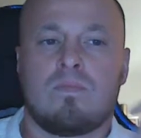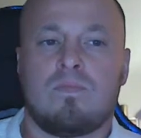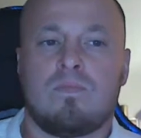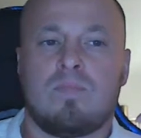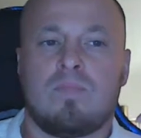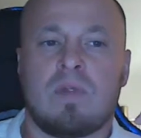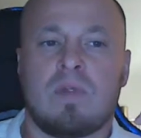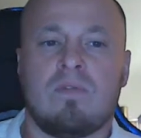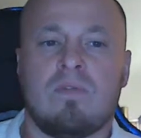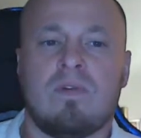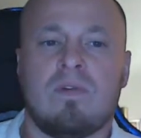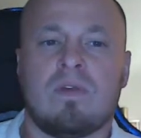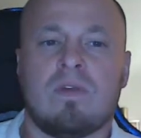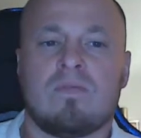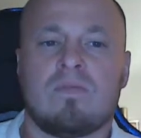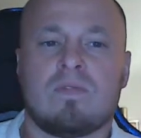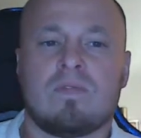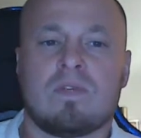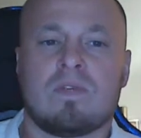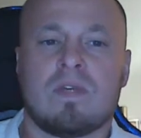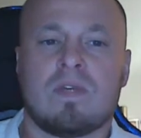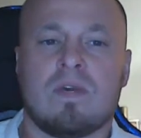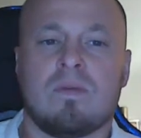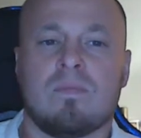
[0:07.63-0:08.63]
Привет
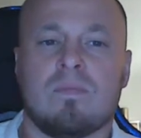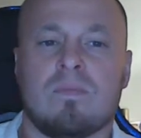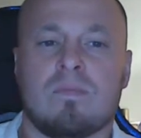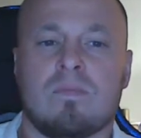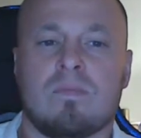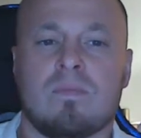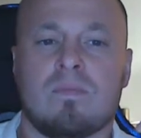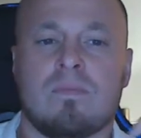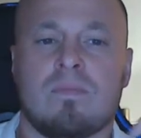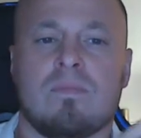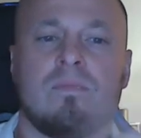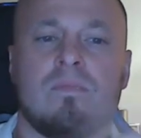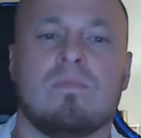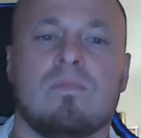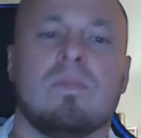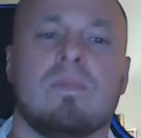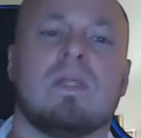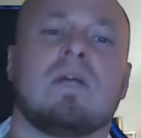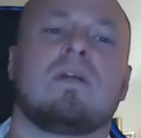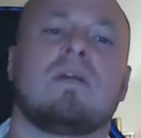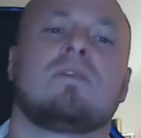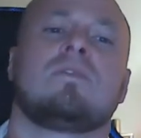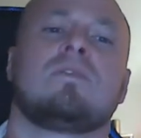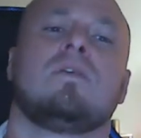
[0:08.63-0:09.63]
всем!
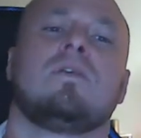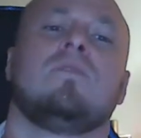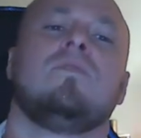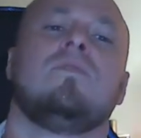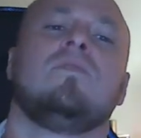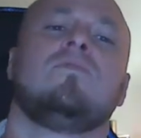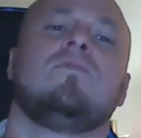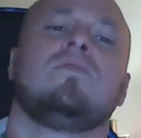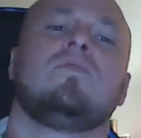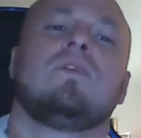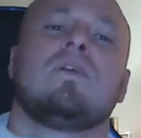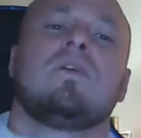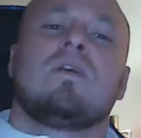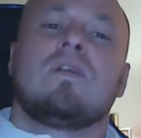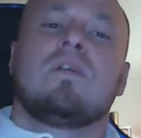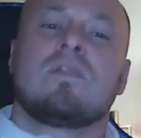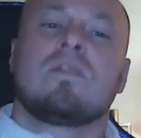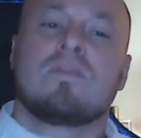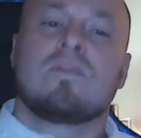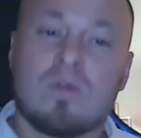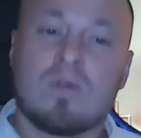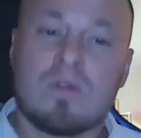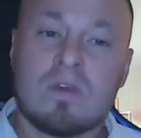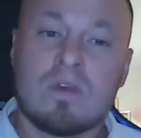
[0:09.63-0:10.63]
Благослови всех
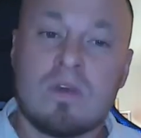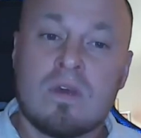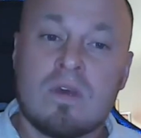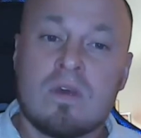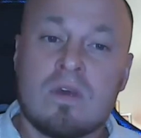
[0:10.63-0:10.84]
Господь